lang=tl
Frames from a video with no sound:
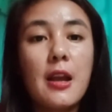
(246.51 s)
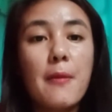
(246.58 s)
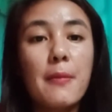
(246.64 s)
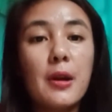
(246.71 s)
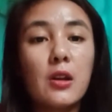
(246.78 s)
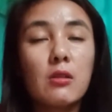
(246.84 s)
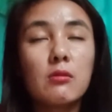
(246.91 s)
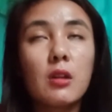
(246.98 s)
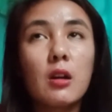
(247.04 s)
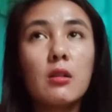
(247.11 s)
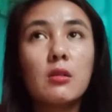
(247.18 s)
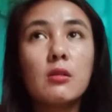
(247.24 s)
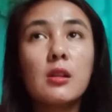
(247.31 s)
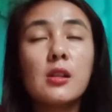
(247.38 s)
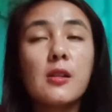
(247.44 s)
Meron
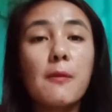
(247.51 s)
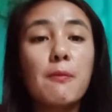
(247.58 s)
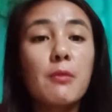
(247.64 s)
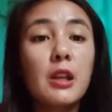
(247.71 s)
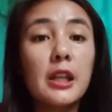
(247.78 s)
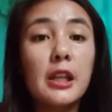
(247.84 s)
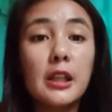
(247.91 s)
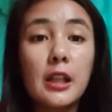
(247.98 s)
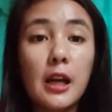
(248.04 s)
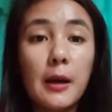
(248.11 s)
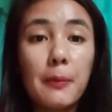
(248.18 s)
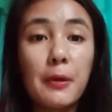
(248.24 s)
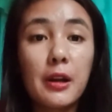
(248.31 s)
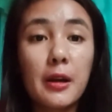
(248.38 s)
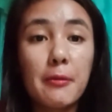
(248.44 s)
tayong disiplina
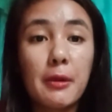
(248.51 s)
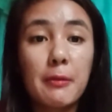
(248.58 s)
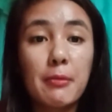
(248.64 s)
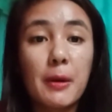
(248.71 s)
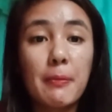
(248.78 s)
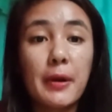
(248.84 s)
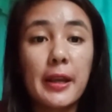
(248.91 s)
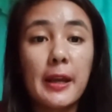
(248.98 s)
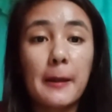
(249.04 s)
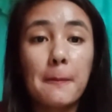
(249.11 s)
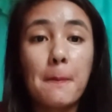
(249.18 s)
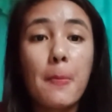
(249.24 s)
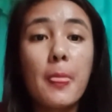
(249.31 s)
para magpapayat.